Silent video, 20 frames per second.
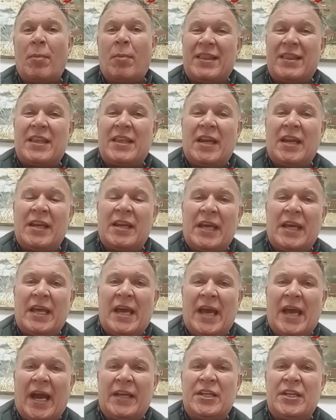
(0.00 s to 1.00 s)
ممثلا
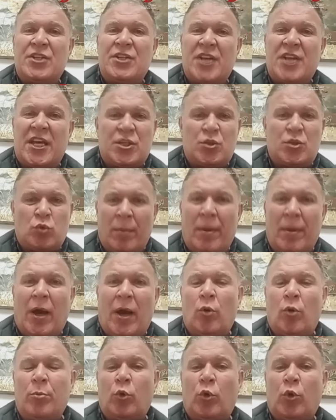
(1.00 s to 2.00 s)
عن الجيش
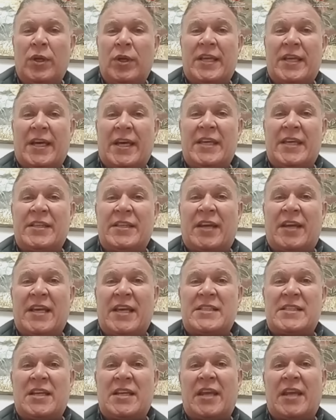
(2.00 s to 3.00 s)
ومعه بكل تاكيد
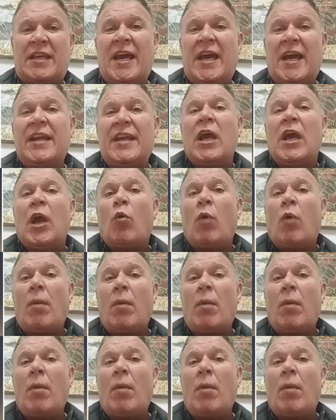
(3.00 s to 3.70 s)
رئيس الاركان نعم.